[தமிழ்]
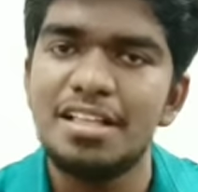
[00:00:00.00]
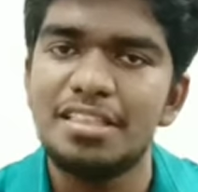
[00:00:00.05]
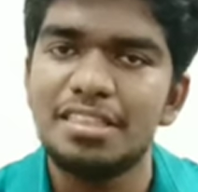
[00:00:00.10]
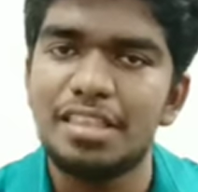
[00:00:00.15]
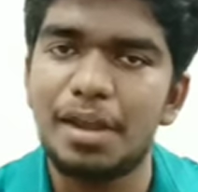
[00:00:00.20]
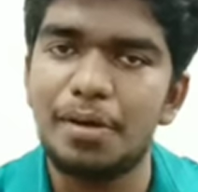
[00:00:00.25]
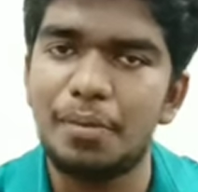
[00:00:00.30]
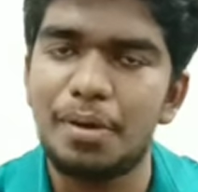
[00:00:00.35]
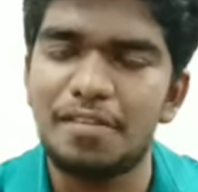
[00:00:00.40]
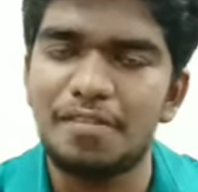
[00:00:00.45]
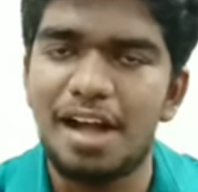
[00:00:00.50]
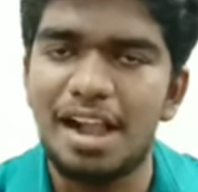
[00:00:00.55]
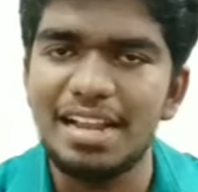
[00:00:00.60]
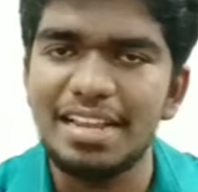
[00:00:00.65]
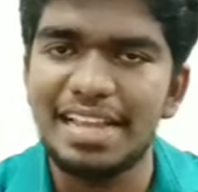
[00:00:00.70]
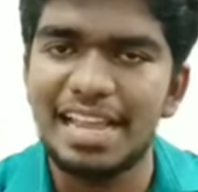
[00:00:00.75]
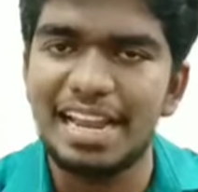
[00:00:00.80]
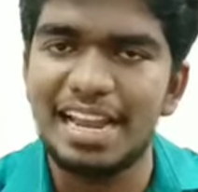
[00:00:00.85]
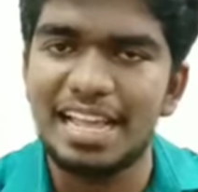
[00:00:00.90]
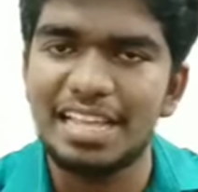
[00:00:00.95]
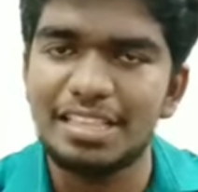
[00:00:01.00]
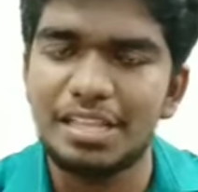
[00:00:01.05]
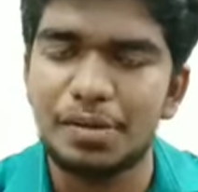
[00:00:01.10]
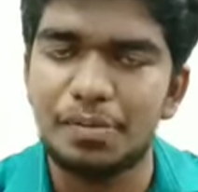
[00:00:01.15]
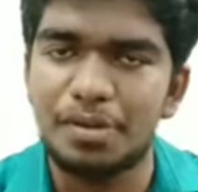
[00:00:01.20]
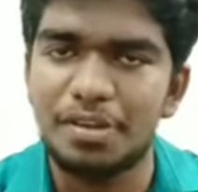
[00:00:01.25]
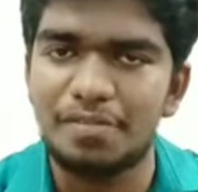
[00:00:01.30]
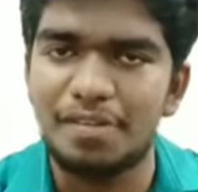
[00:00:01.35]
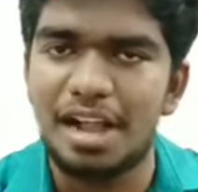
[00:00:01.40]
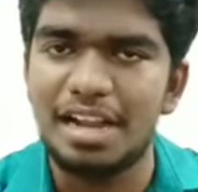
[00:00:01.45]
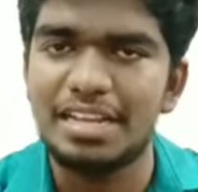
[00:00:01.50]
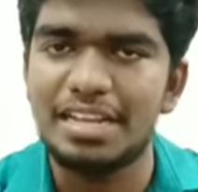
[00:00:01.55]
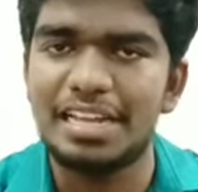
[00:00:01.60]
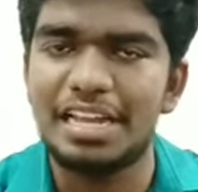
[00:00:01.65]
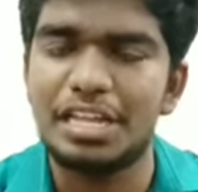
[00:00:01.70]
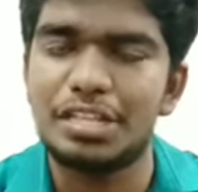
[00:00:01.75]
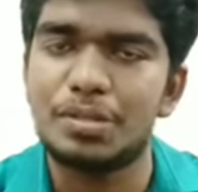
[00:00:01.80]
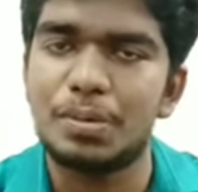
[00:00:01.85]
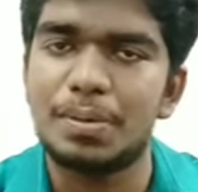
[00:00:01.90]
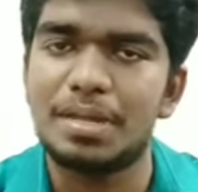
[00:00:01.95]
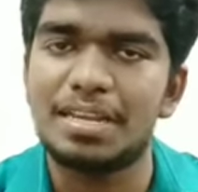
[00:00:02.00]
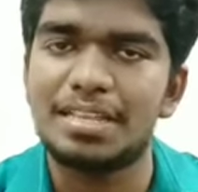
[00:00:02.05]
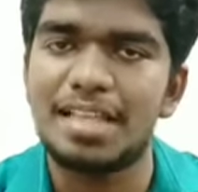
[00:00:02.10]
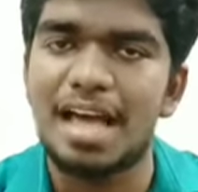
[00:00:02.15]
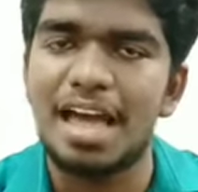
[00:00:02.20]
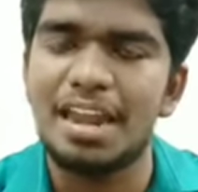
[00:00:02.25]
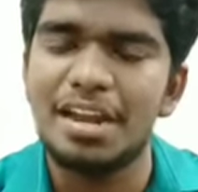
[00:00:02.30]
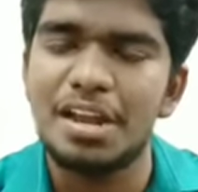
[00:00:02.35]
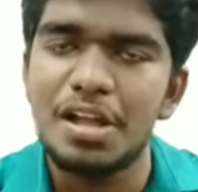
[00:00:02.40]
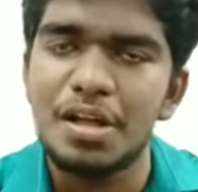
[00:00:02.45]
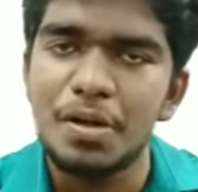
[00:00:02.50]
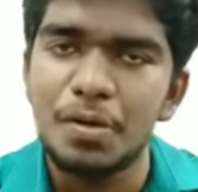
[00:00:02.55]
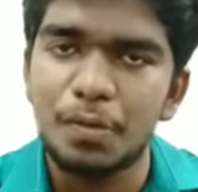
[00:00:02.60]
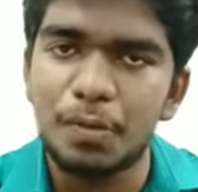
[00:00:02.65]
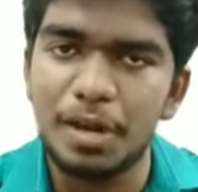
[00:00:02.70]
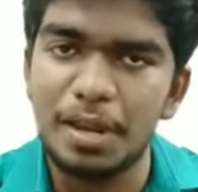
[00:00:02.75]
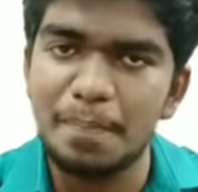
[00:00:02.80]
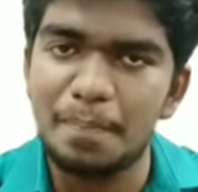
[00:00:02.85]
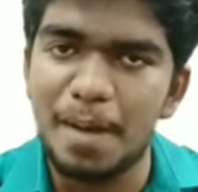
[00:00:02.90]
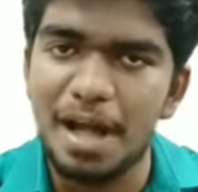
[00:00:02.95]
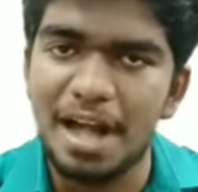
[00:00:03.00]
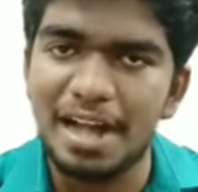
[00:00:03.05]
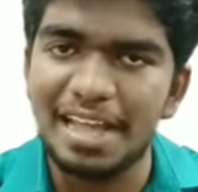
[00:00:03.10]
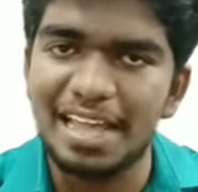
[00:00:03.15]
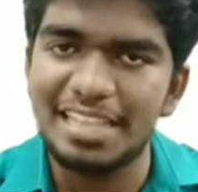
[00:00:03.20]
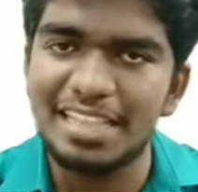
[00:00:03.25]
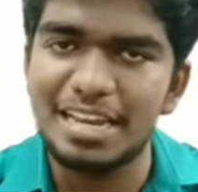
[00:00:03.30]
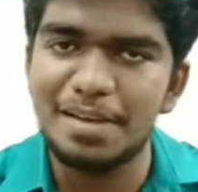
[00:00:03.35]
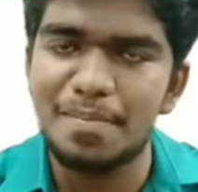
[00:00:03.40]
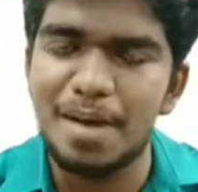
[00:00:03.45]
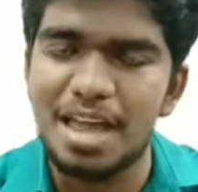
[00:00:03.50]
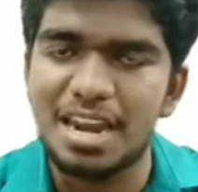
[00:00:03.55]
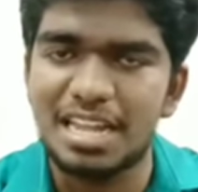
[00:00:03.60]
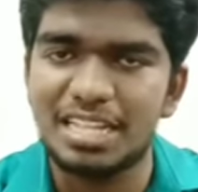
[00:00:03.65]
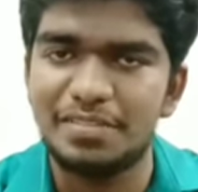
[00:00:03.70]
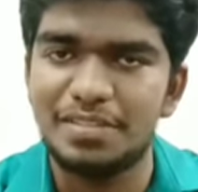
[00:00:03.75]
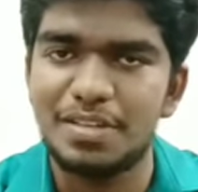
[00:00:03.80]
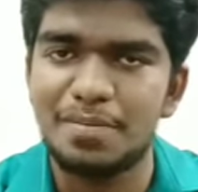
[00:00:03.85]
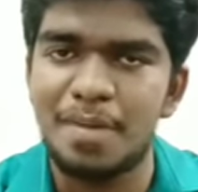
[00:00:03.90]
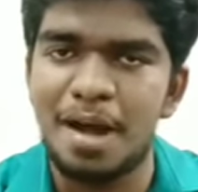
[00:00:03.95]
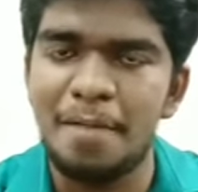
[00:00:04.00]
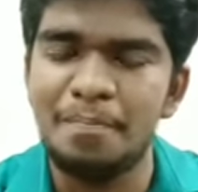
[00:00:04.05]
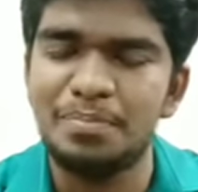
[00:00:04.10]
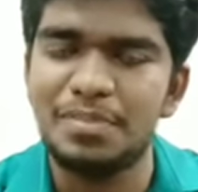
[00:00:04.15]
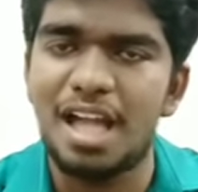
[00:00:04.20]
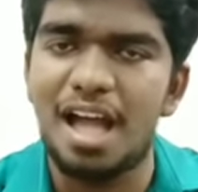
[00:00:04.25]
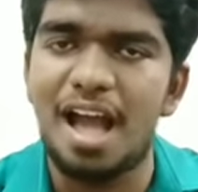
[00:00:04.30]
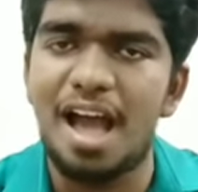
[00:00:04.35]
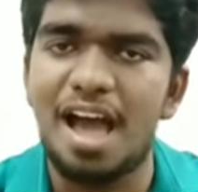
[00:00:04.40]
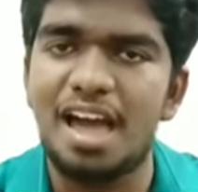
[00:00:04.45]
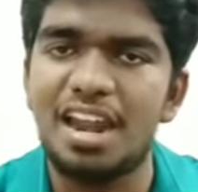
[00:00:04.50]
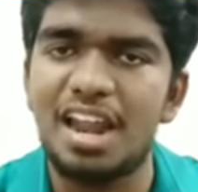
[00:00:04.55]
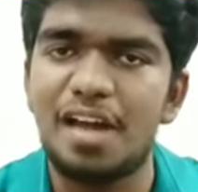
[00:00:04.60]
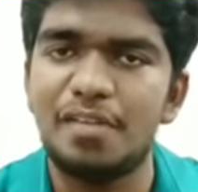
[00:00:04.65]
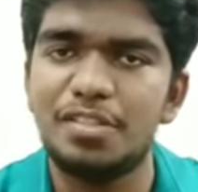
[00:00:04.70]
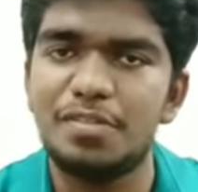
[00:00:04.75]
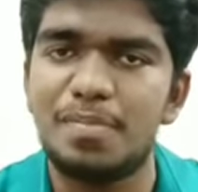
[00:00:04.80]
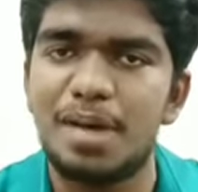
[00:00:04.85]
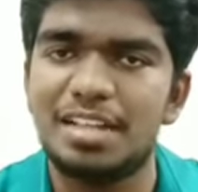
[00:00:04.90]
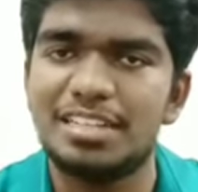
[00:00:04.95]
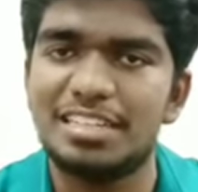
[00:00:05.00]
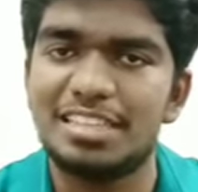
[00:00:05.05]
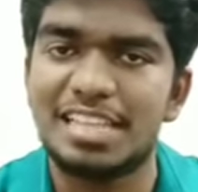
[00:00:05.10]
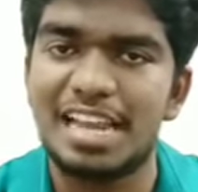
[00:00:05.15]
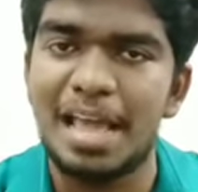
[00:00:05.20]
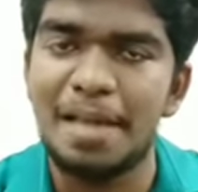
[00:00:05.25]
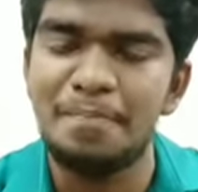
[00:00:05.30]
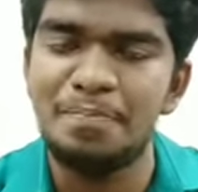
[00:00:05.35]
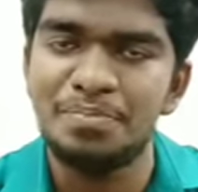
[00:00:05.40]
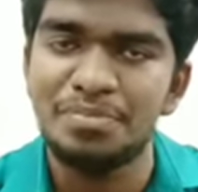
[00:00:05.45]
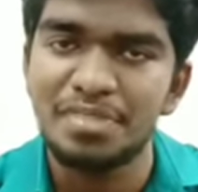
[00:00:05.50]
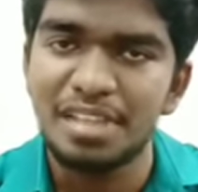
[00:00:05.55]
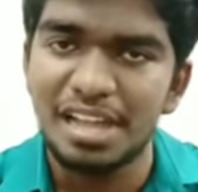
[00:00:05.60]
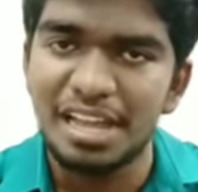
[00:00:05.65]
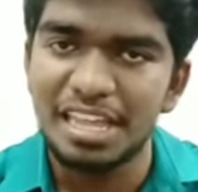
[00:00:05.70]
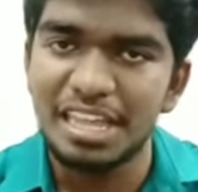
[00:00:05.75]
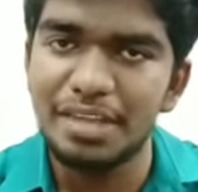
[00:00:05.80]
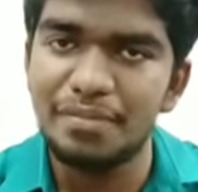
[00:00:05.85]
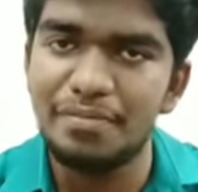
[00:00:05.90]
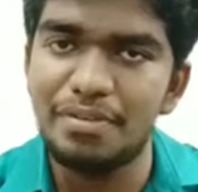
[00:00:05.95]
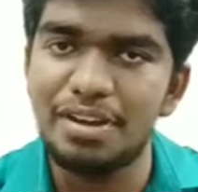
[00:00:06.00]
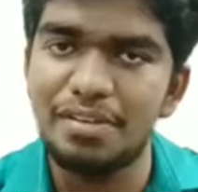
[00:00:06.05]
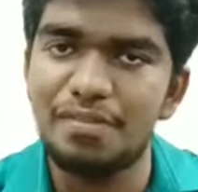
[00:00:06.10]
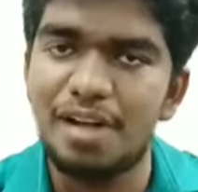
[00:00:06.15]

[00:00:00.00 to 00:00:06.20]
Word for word: தன்னுடைய வாழ்க்கையிலே தன்னுடைய வாழ்க்கையை தொடர்ந்தார் குறிப்பாக எதிர்பாராத விதமாக ஆறாவது மாதத்தில் இவர்